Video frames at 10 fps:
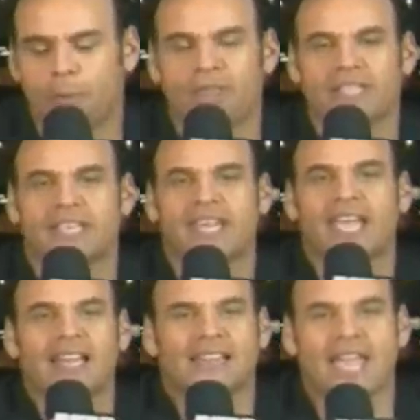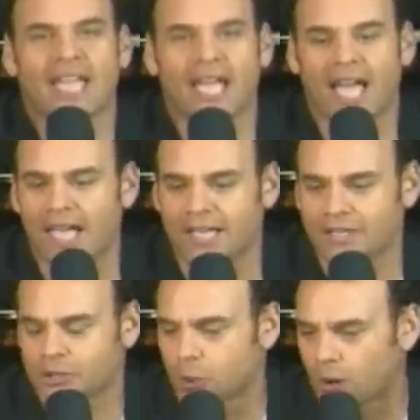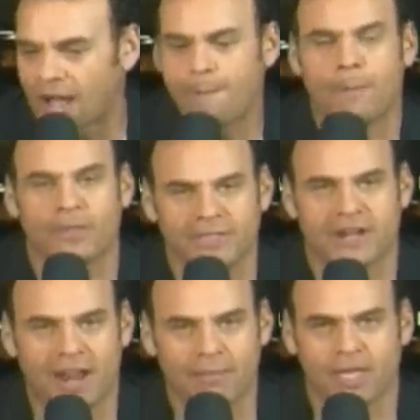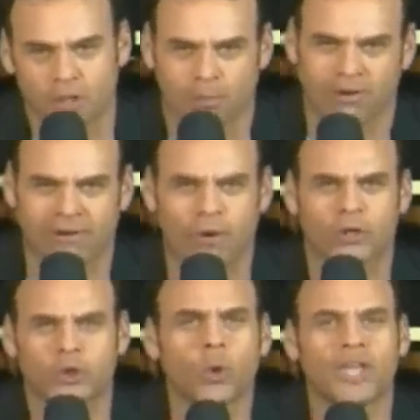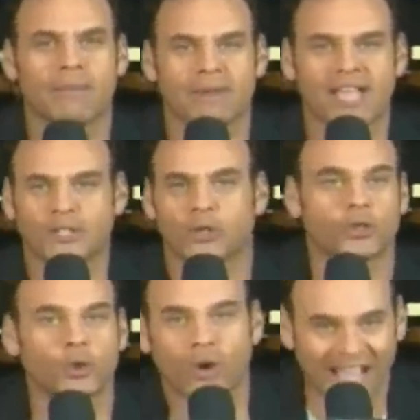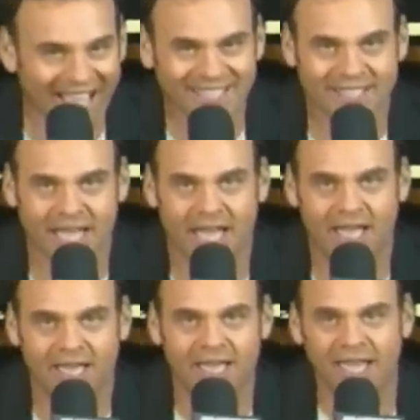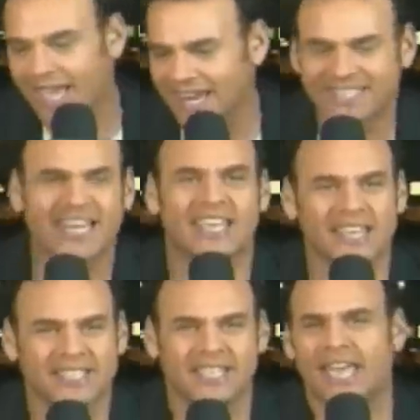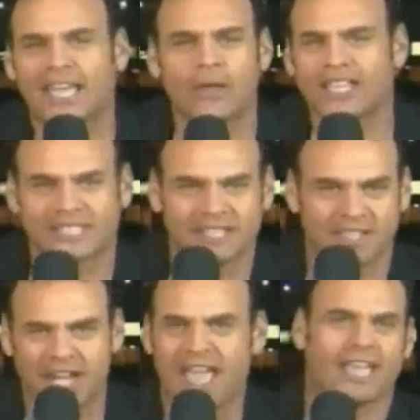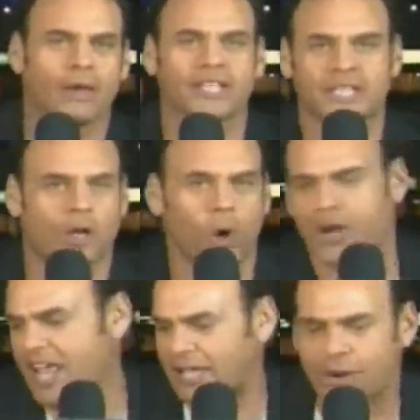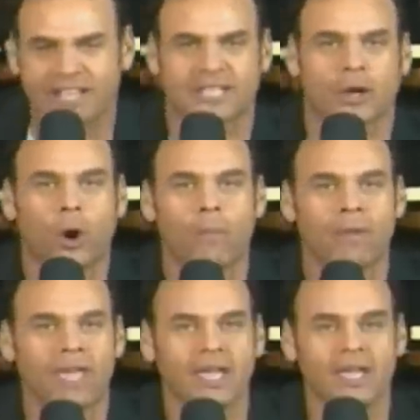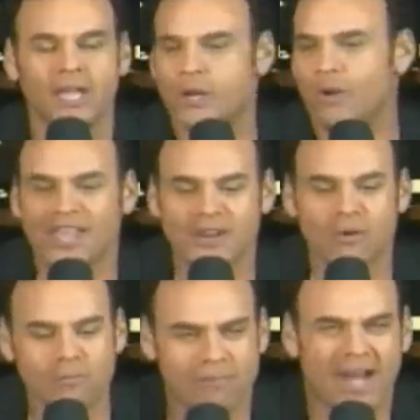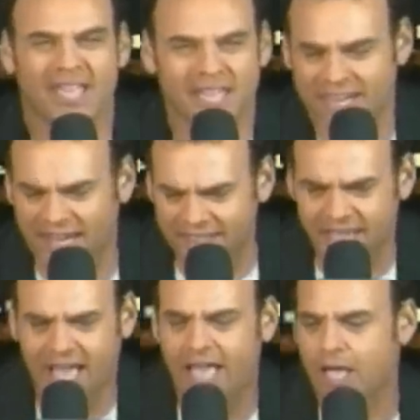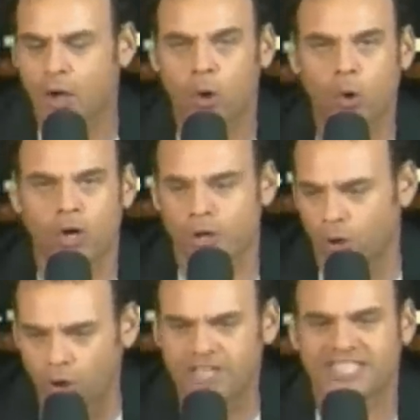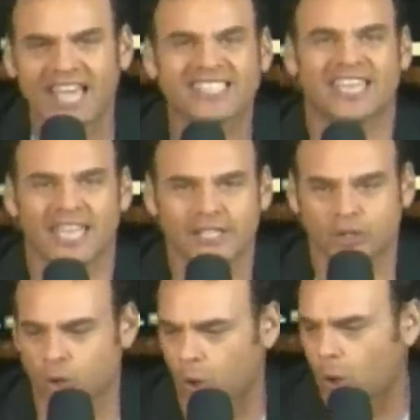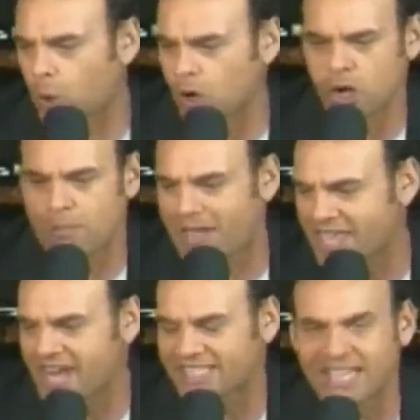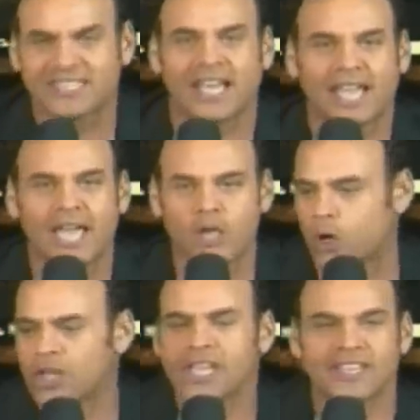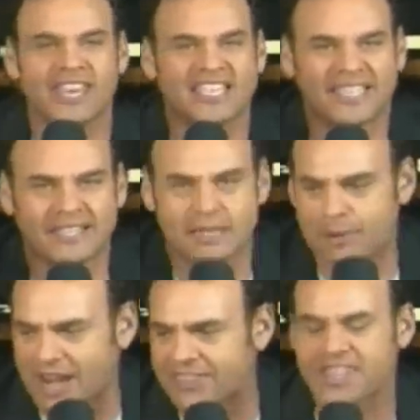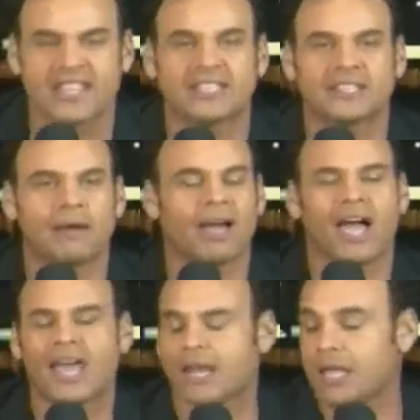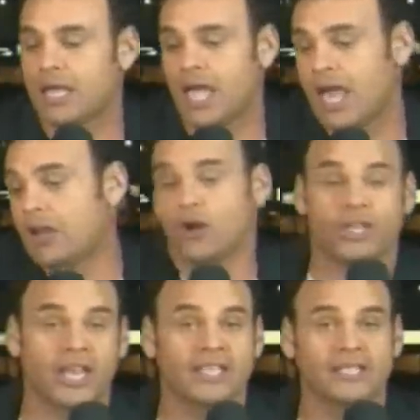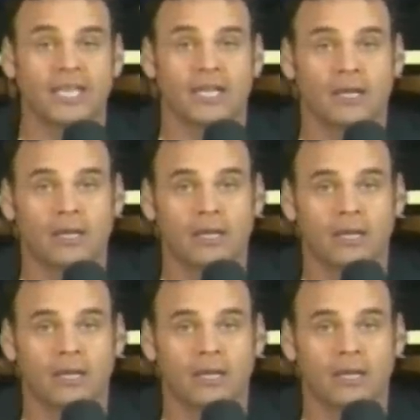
no puede ser que él tenga su campo de entrenamiento, por favor, su gimnasio en su casa. Él es el que decide a qué hora se entrena, a qué hora se corre, a qué hora se come. No hay ni un manager que le diga, Julio, hoy se hace esto, Julio, mañana se hace aquello, tienes que disciplinarte, tienes que trabajar. Él no lo quiere así.